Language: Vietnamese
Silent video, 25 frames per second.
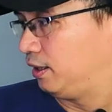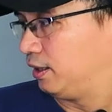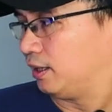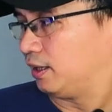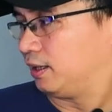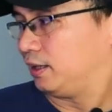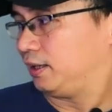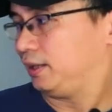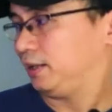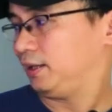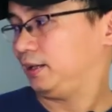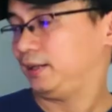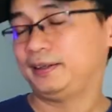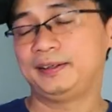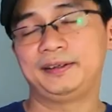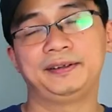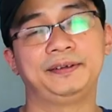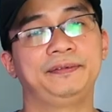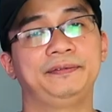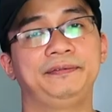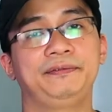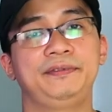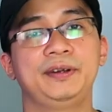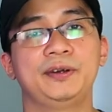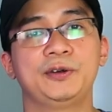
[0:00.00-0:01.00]
thì uh,
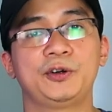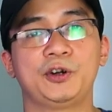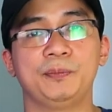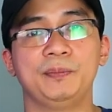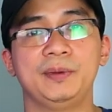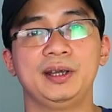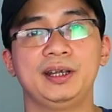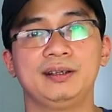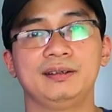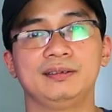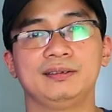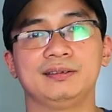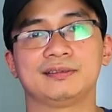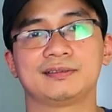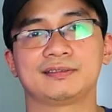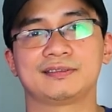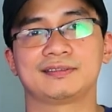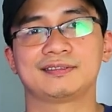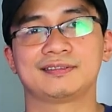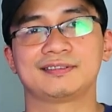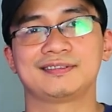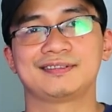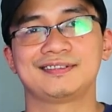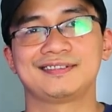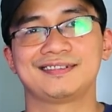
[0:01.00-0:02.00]
video của mình
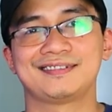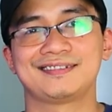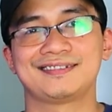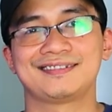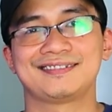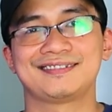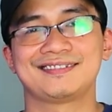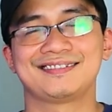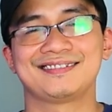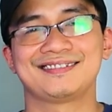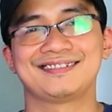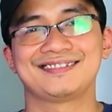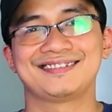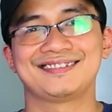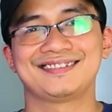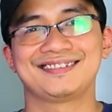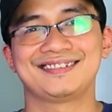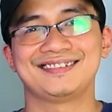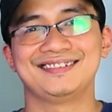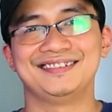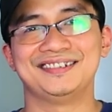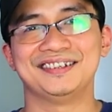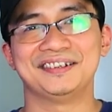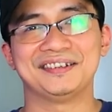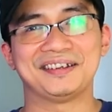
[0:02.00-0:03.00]

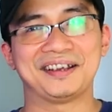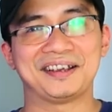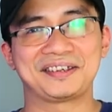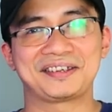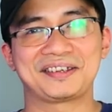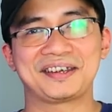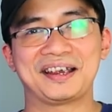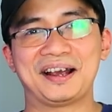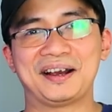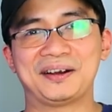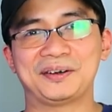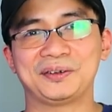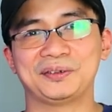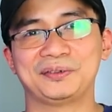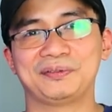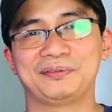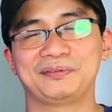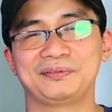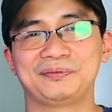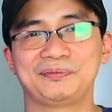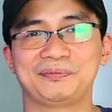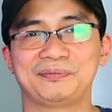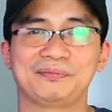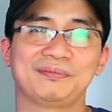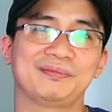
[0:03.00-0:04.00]
giờ ra
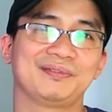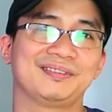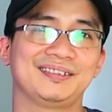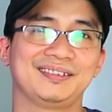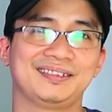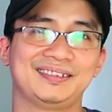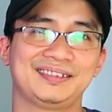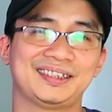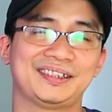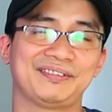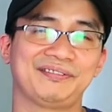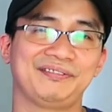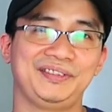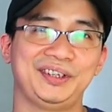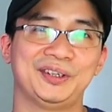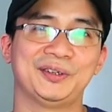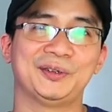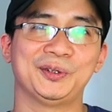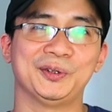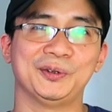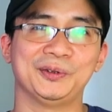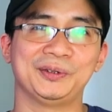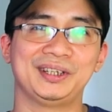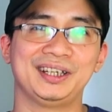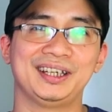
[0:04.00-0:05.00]
sao
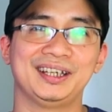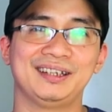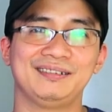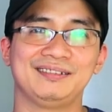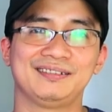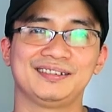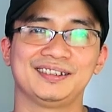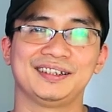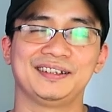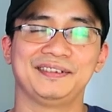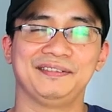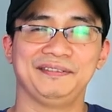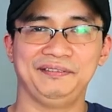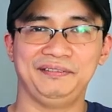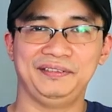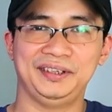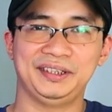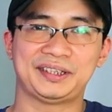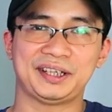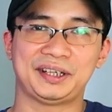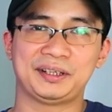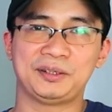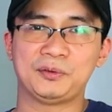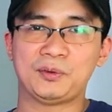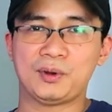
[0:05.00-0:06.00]
video đầu tiên
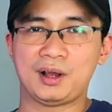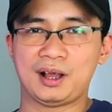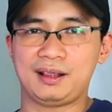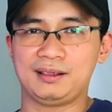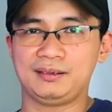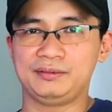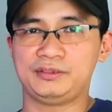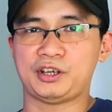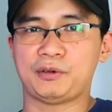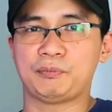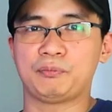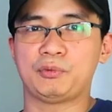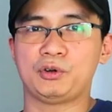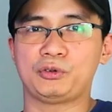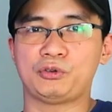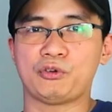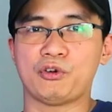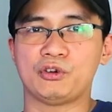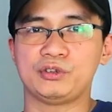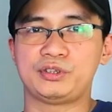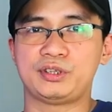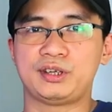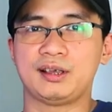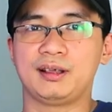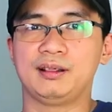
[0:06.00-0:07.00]
về channel hoa
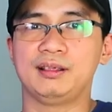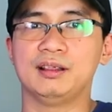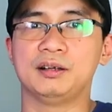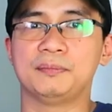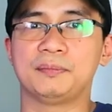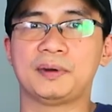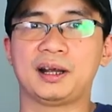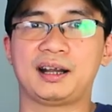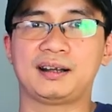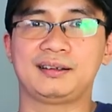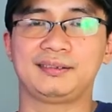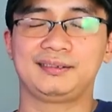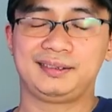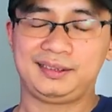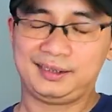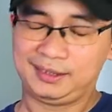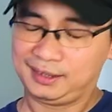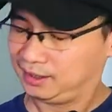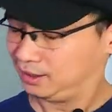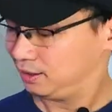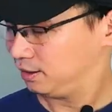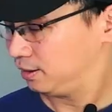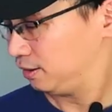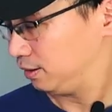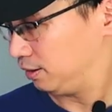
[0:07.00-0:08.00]
Jampon Gaultier Lemar
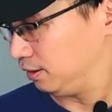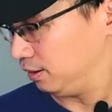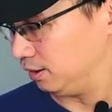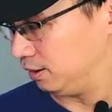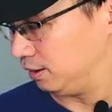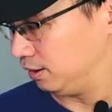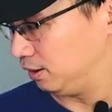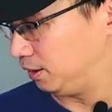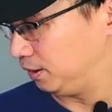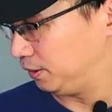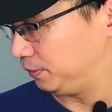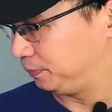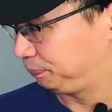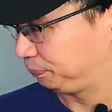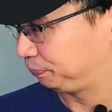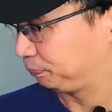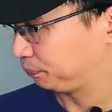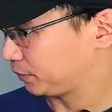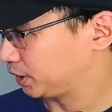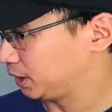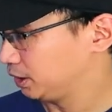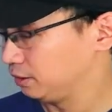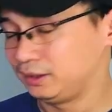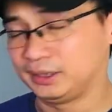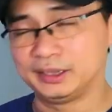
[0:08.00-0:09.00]
à,
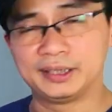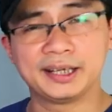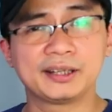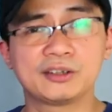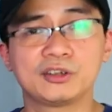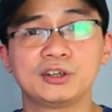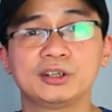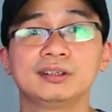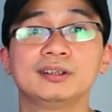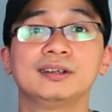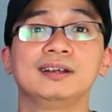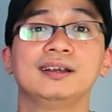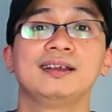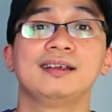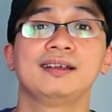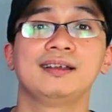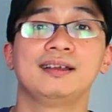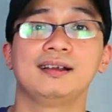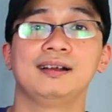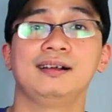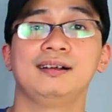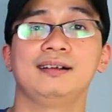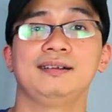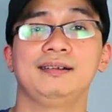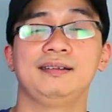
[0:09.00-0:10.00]
chỉ thế thôi
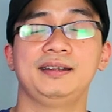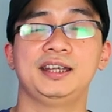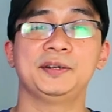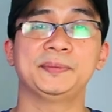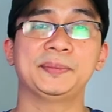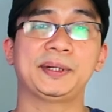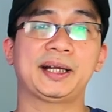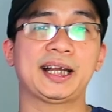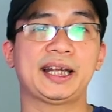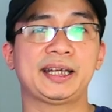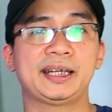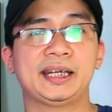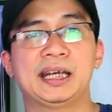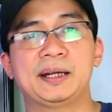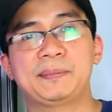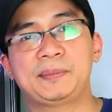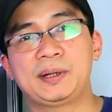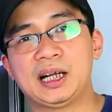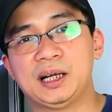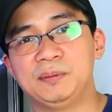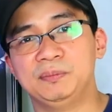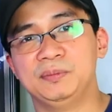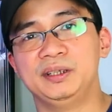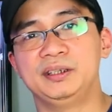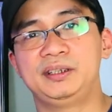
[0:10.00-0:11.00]
nếu mà các anh
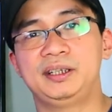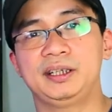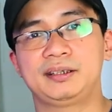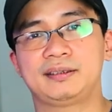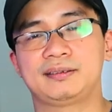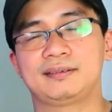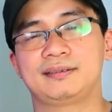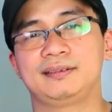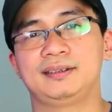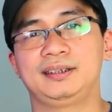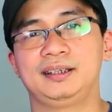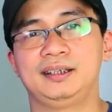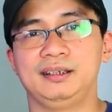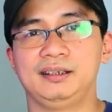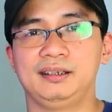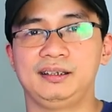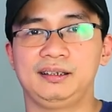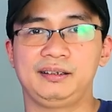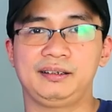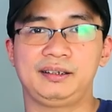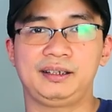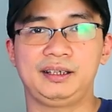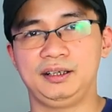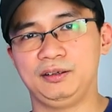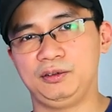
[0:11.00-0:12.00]
em cảm thấy thích
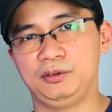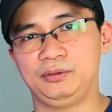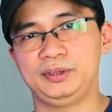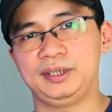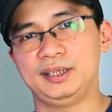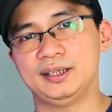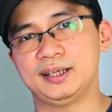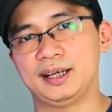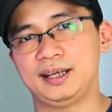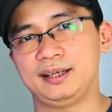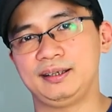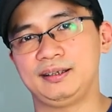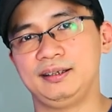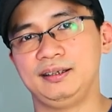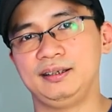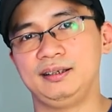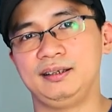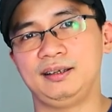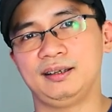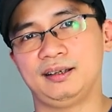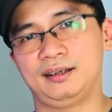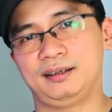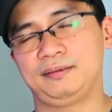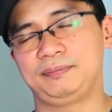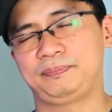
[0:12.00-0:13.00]
cái kiểu như này
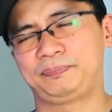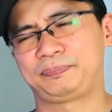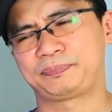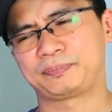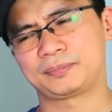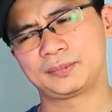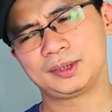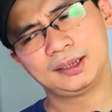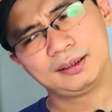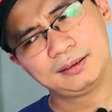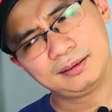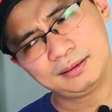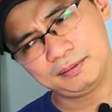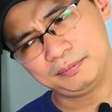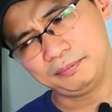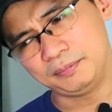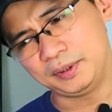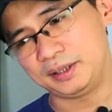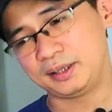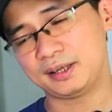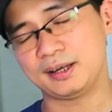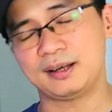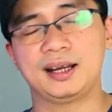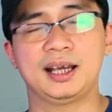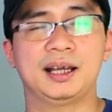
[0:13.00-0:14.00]
thì uh,
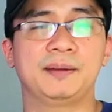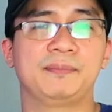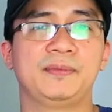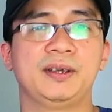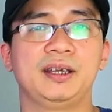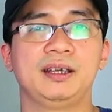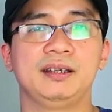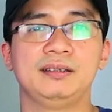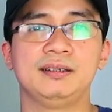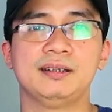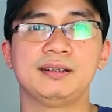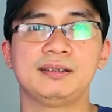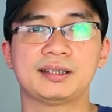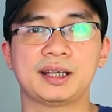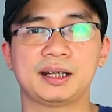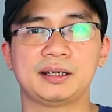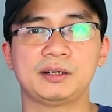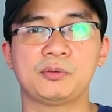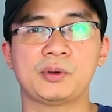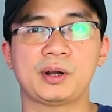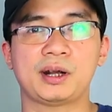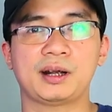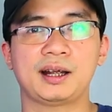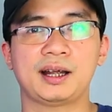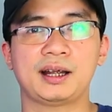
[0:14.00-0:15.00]
mình sẽ làm về những
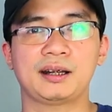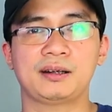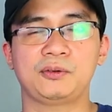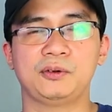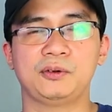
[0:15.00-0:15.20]
channel hoa